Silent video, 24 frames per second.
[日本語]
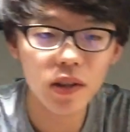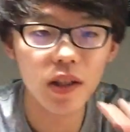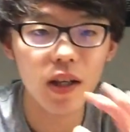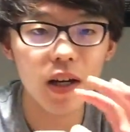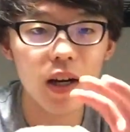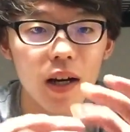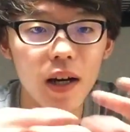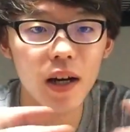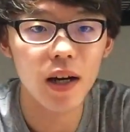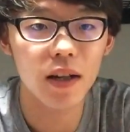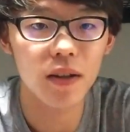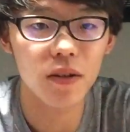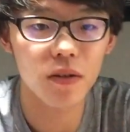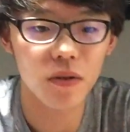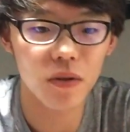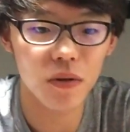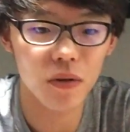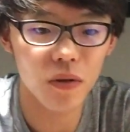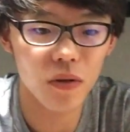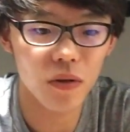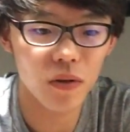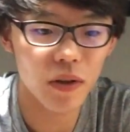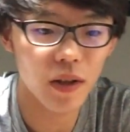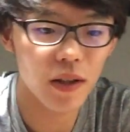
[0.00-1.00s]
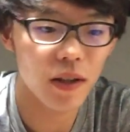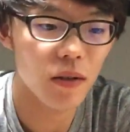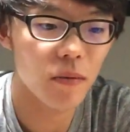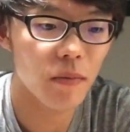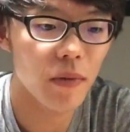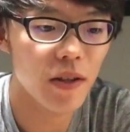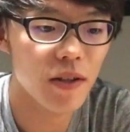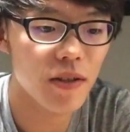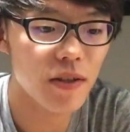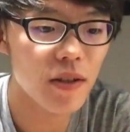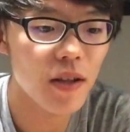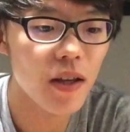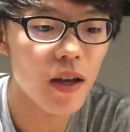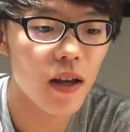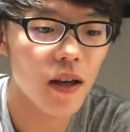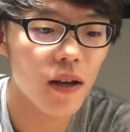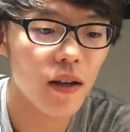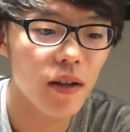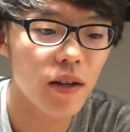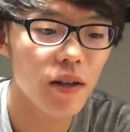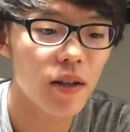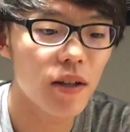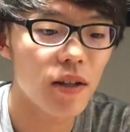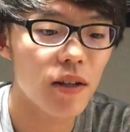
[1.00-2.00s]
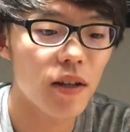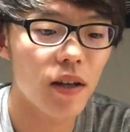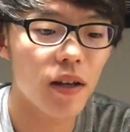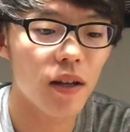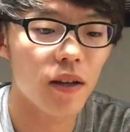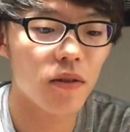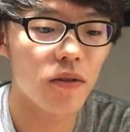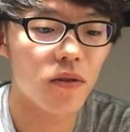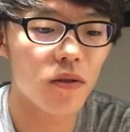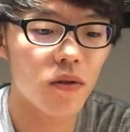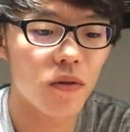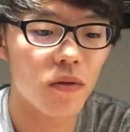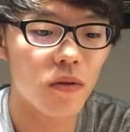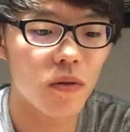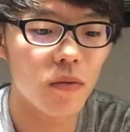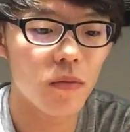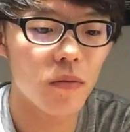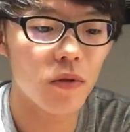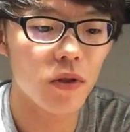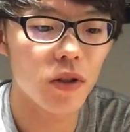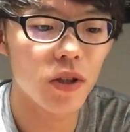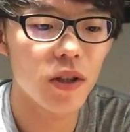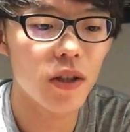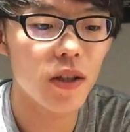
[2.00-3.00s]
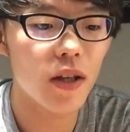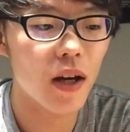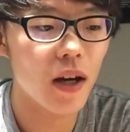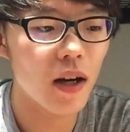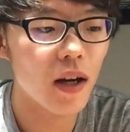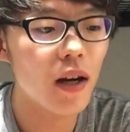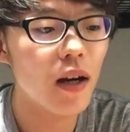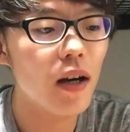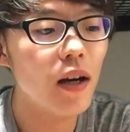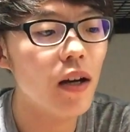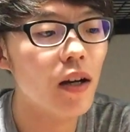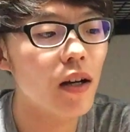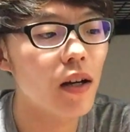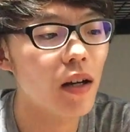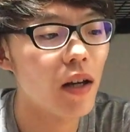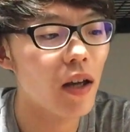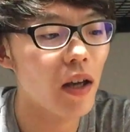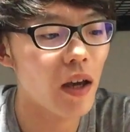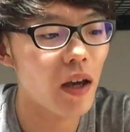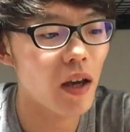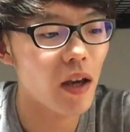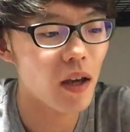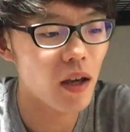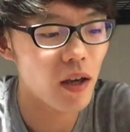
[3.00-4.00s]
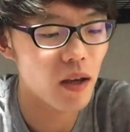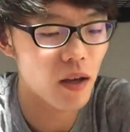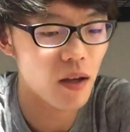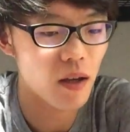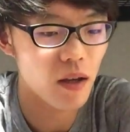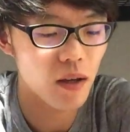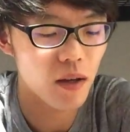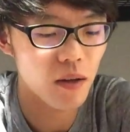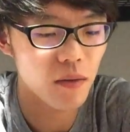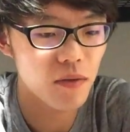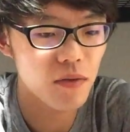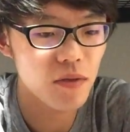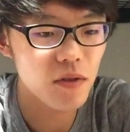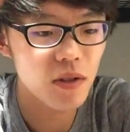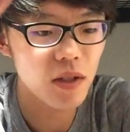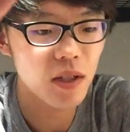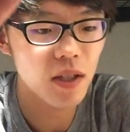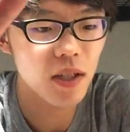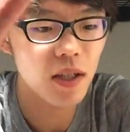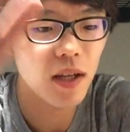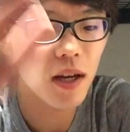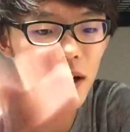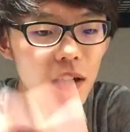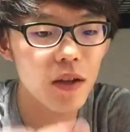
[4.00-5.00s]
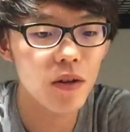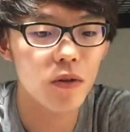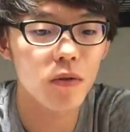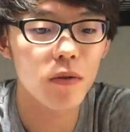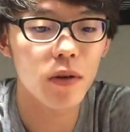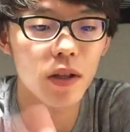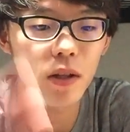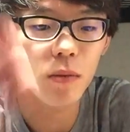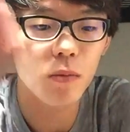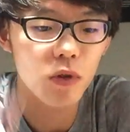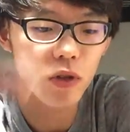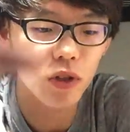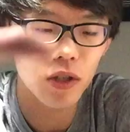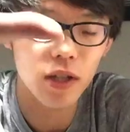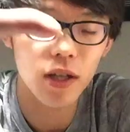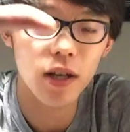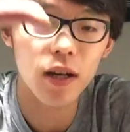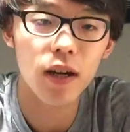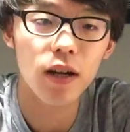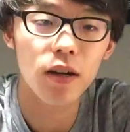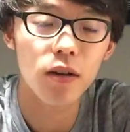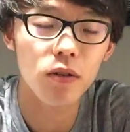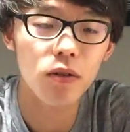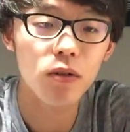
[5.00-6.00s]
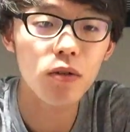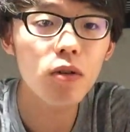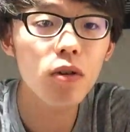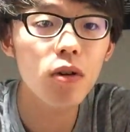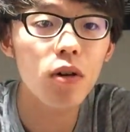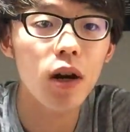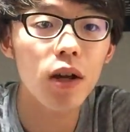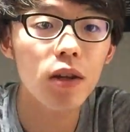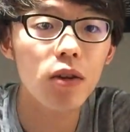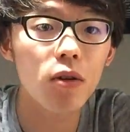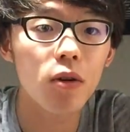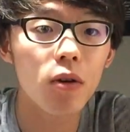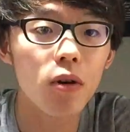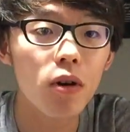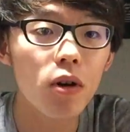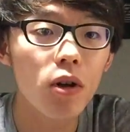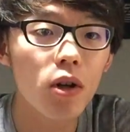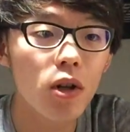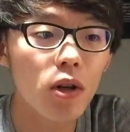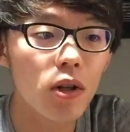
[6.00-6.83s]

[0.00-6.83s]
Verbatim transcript: が、あと、なんだろう、別で、えっと、モニターが、えー、普通に機械の上にモニターがあるのと、あと、